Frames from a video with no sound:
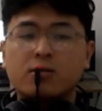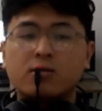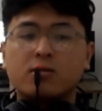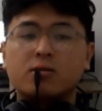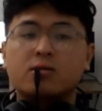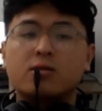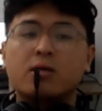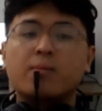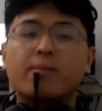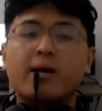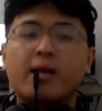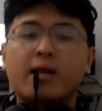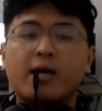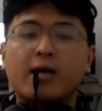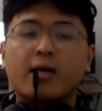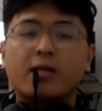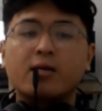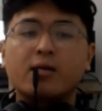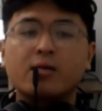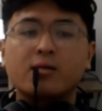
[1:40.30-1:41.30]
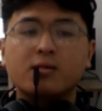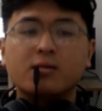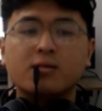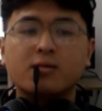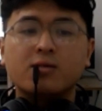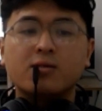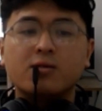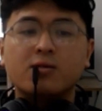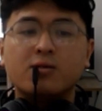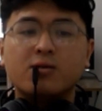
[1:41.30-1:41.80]
Thế mai là hết đấy.
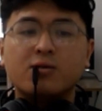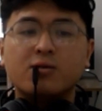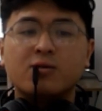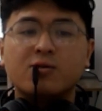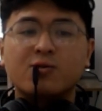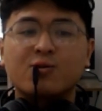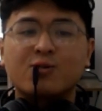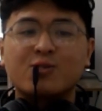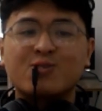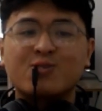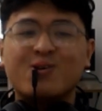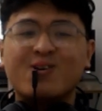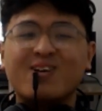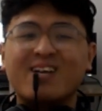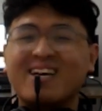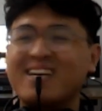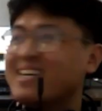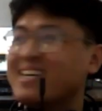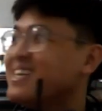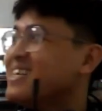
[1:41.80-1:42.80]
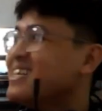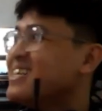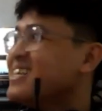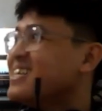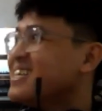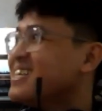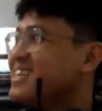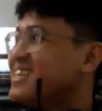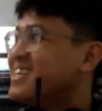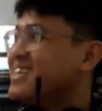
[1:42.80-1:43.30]
Con số này
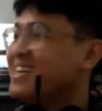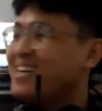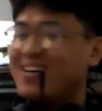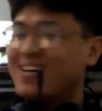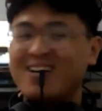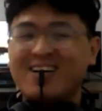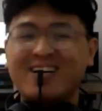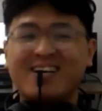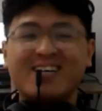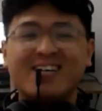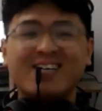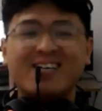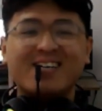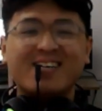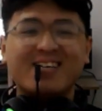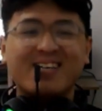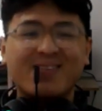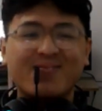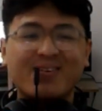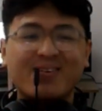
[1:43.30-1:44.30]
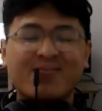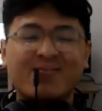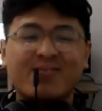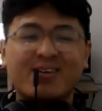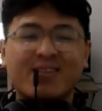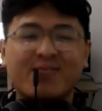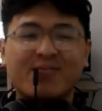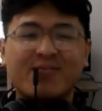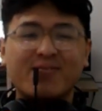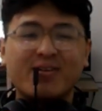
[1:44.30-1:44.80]
Lớp 5
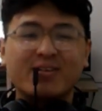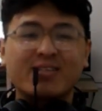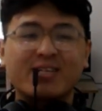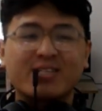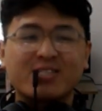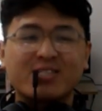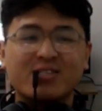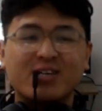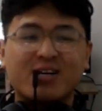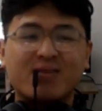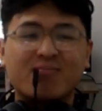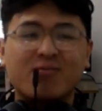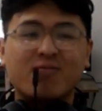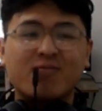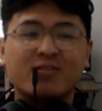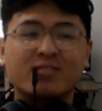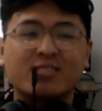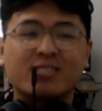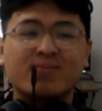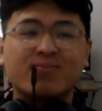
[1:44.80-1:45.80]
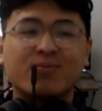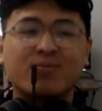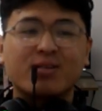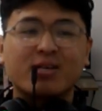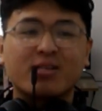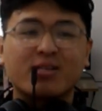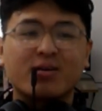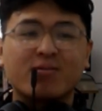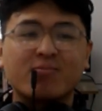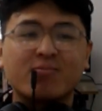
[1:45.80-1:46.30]
lần mức tăng trưởng 4% của
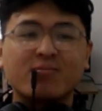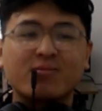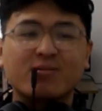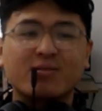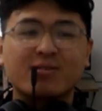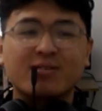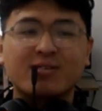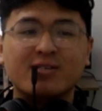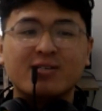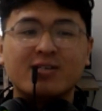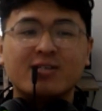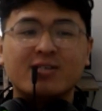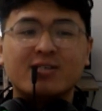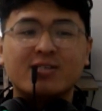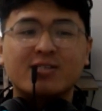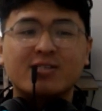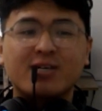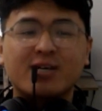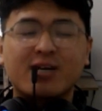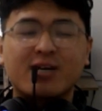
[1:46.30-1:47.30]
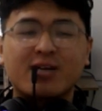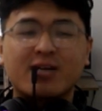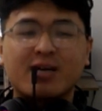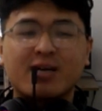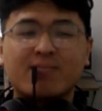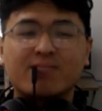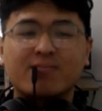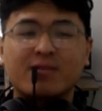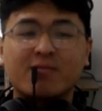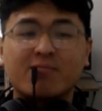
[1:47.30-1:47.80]
TikTok. Instagram
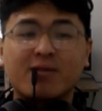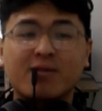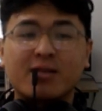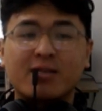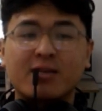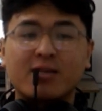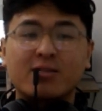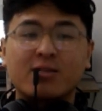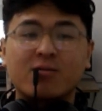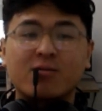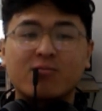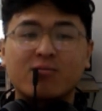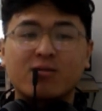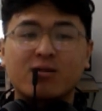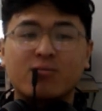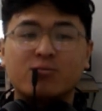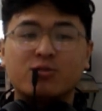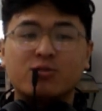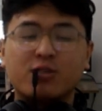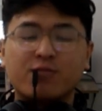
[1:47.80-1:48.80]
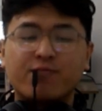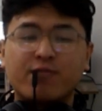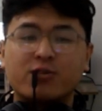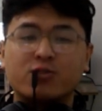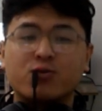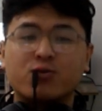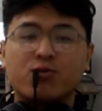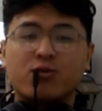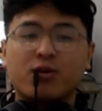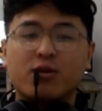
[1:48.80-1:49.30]
đánh bại TikTok không chỉ về số
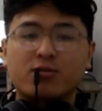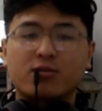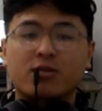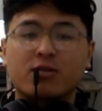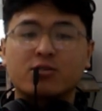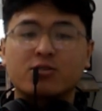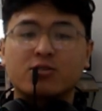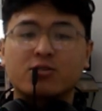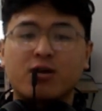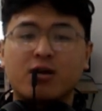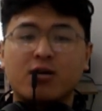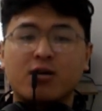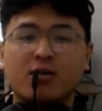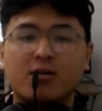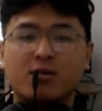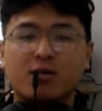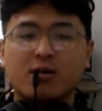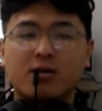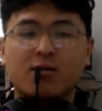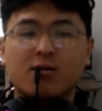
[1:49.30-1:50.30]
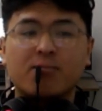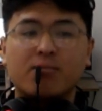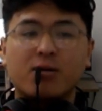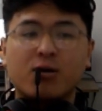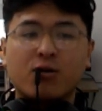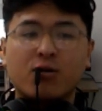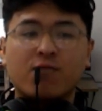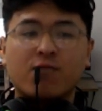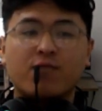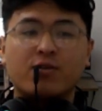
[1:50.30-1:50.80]
lượng tăng trưởng mà
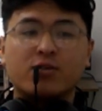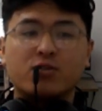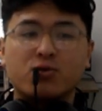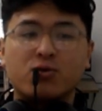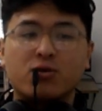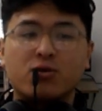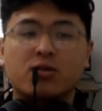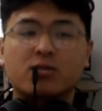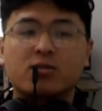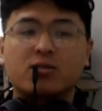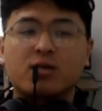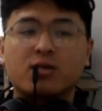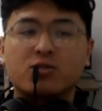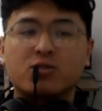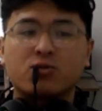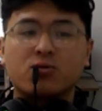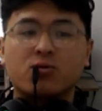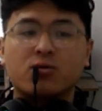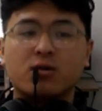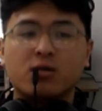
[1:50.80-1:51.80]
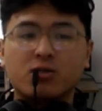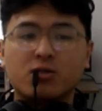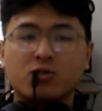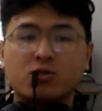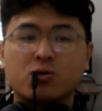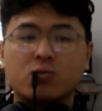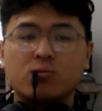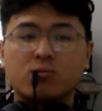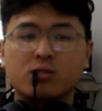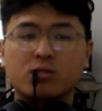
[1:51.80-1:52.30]
còn về số lượt tải xuống ứng dụng
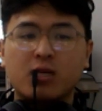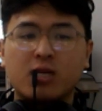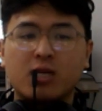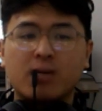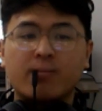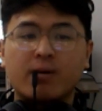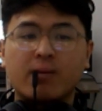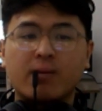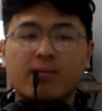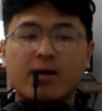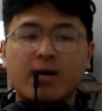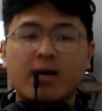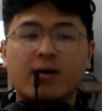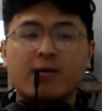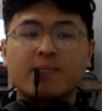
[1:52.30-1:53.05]
trong năm 23.